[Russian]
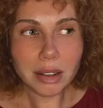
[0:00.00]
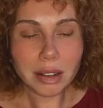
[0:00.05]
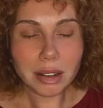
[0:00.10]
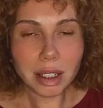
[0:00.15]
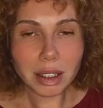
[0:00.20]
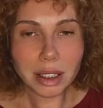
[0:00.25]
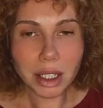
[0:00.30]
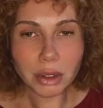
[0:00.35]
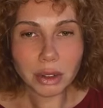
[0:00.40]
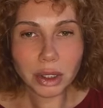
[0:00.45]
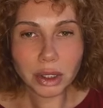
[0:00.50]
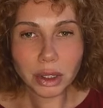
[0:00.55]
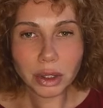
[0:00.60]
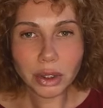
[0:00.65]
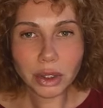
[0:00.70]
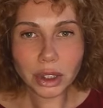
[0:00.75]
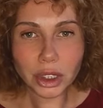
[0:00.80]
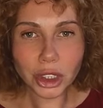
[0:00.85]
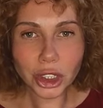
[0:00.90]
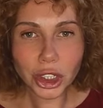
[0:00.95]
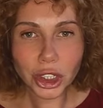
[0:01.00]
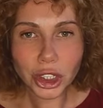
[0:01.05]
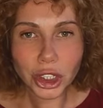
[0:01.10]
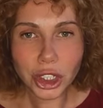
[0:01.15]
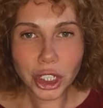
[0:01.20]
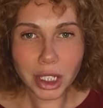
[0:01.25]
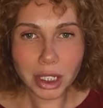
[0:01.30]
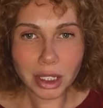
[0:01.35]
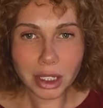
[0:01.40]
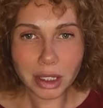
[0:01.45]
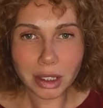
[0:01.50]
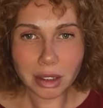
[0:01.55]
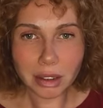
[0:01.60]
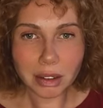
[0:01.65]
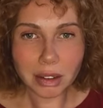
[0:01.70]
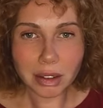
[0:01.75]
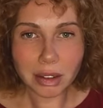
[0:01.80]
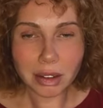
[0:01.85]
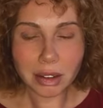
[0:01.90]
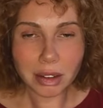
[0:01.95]
Э, когда у нас идет
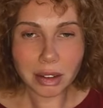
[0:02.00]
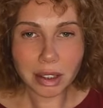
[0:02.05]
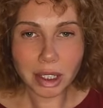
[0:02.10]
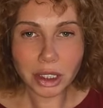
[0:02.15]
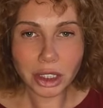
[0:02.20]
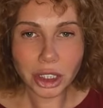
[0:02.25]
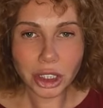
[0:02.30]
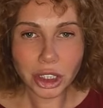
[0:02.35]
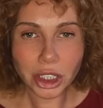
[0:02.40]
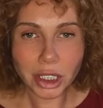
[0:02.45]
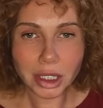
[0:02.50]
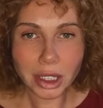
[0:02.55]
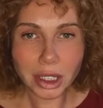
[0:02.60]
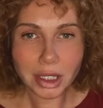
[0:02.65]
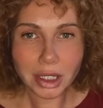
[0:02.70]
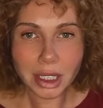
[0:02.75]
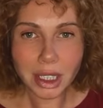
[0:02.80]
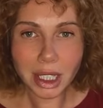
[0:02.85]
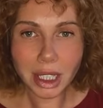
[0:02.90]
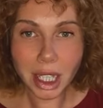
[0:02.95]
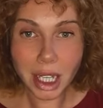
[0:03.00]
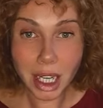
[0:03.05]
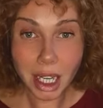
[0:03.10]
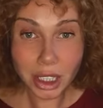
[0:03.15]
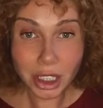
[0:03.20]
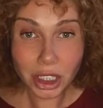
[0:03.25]
очищение, э, очищение тела,